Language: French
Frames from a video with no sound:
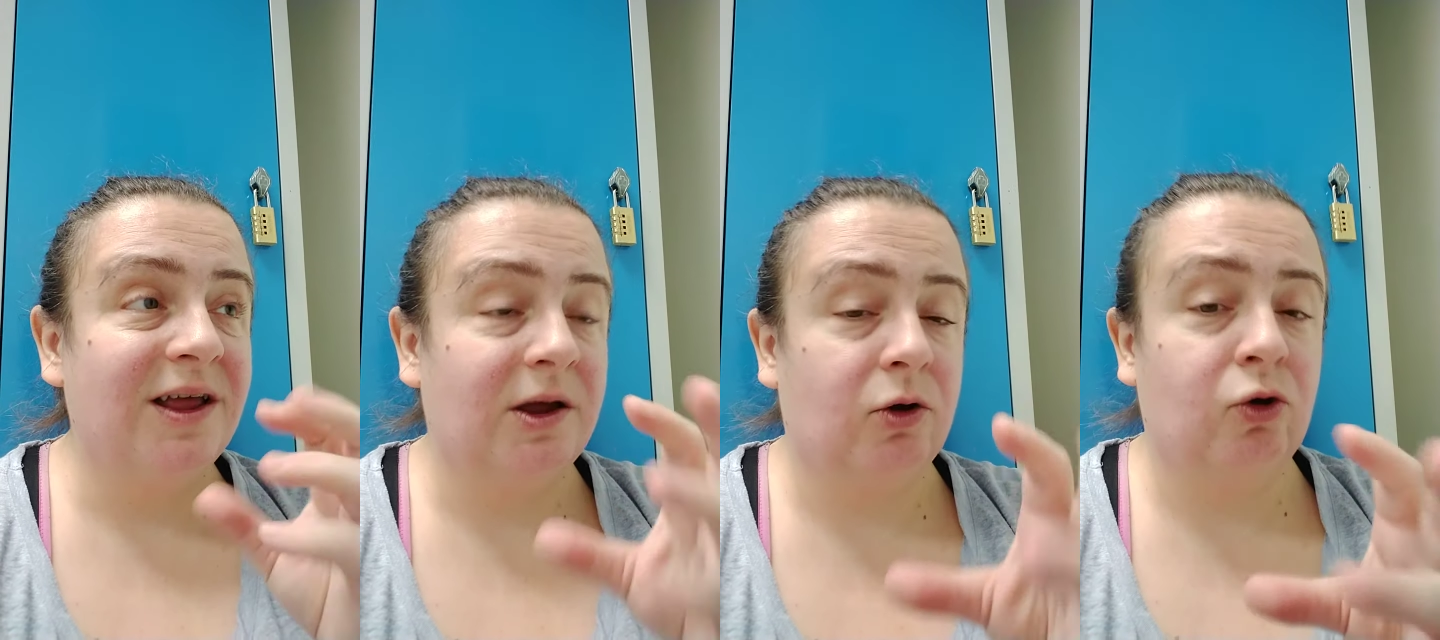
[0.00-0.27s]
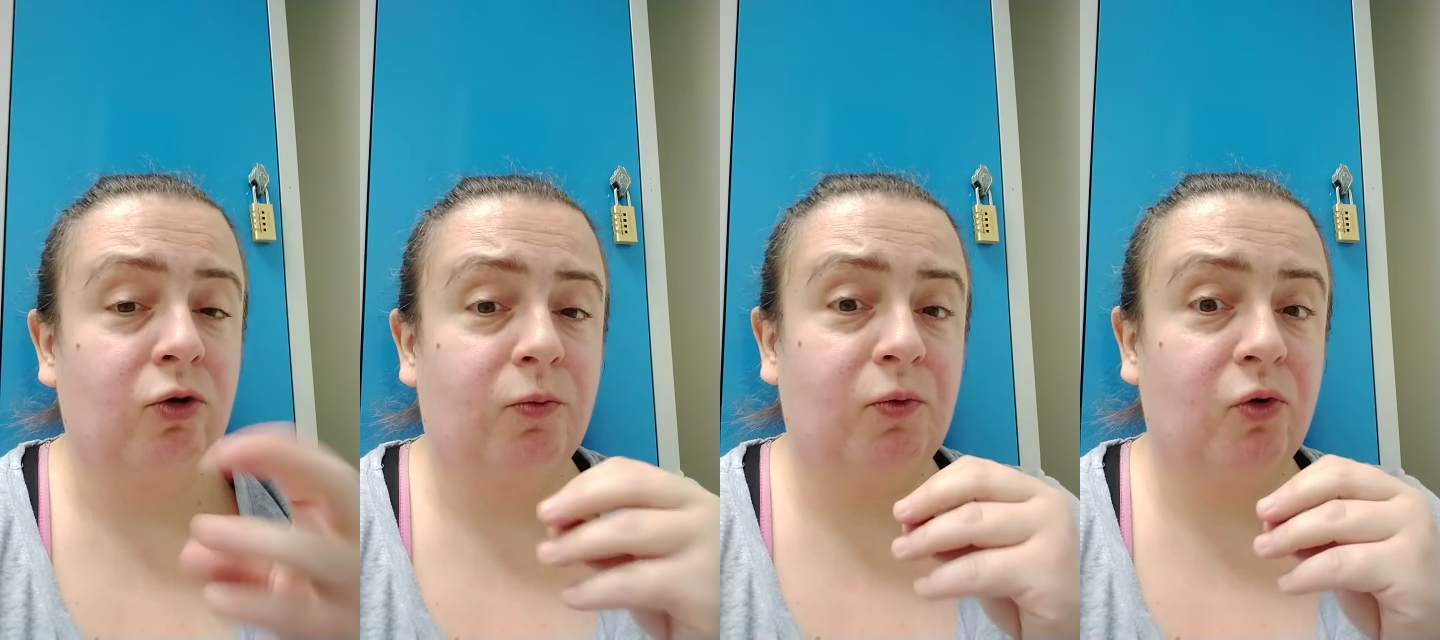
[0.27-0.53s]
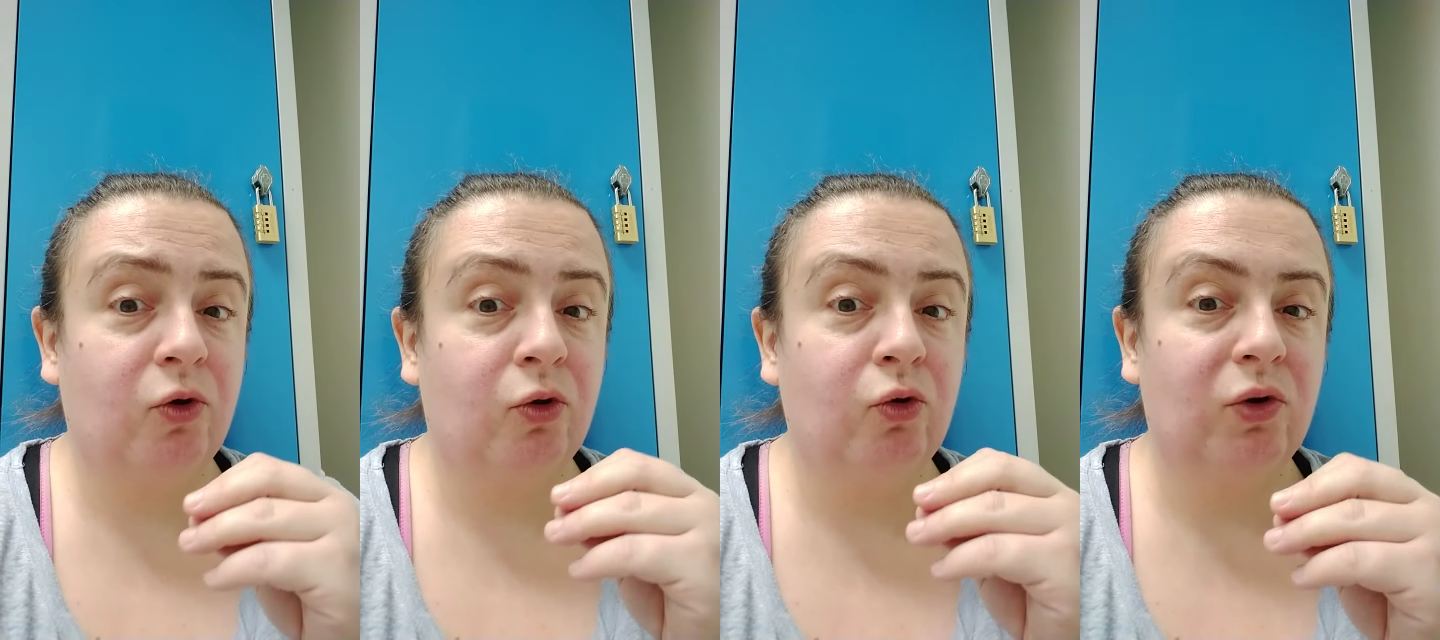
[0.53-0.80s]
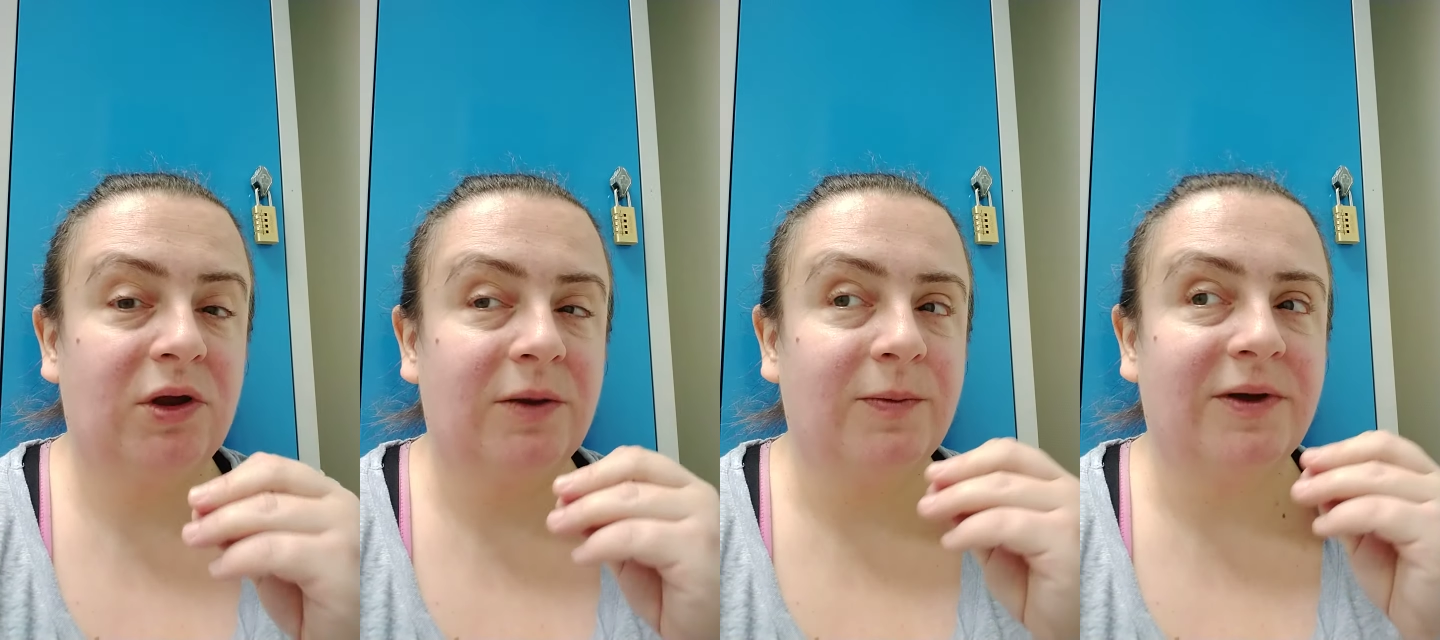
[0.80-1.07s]
avec le
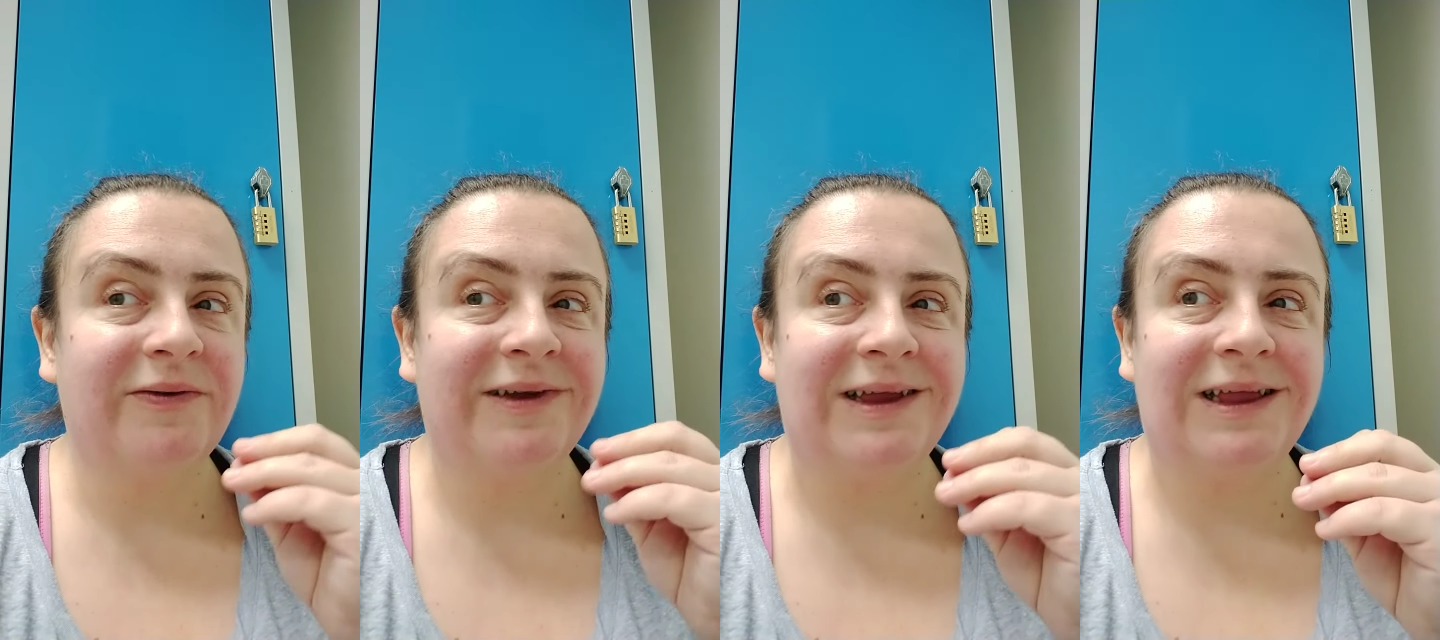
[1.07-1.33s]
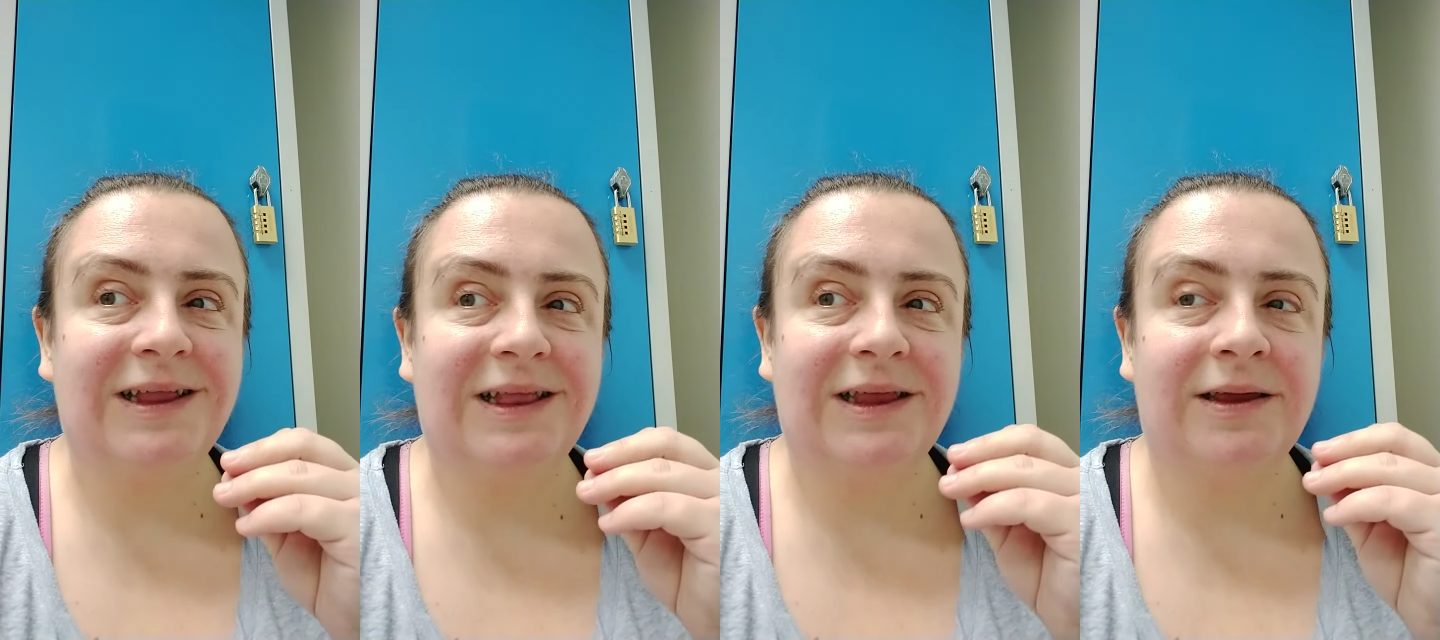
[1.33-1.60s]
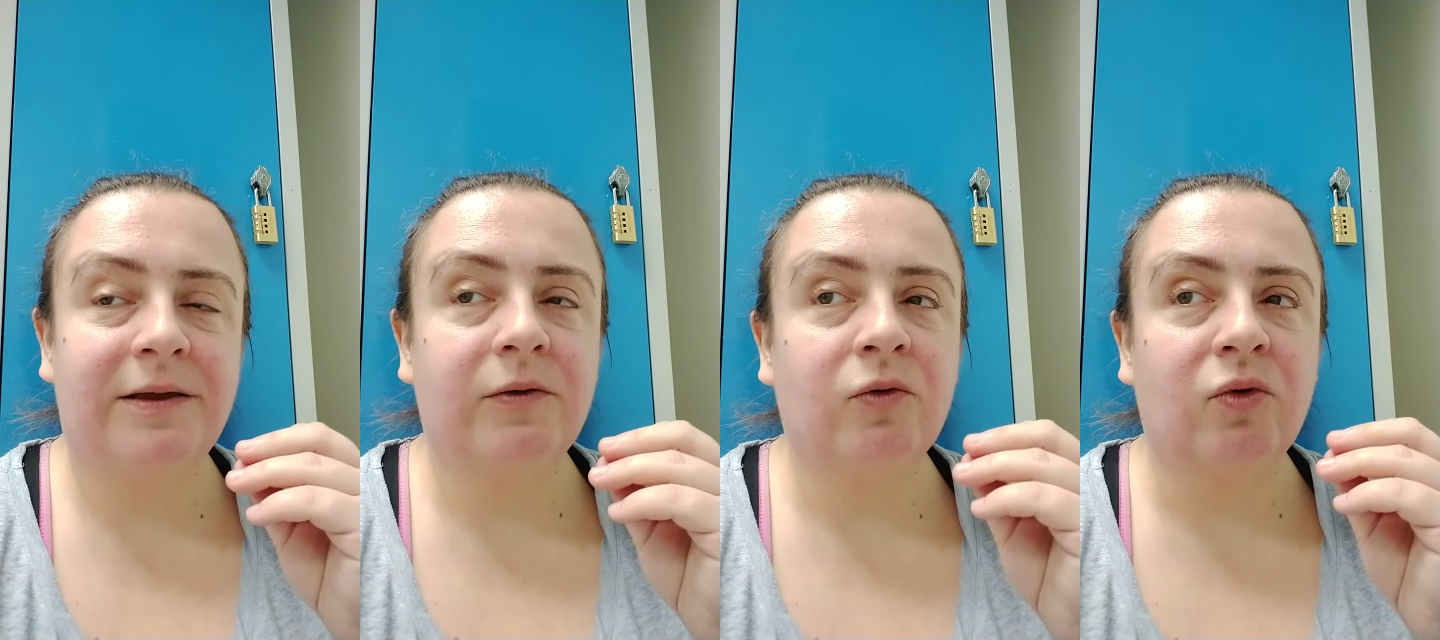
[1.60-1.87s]
pseudo qui m'avait été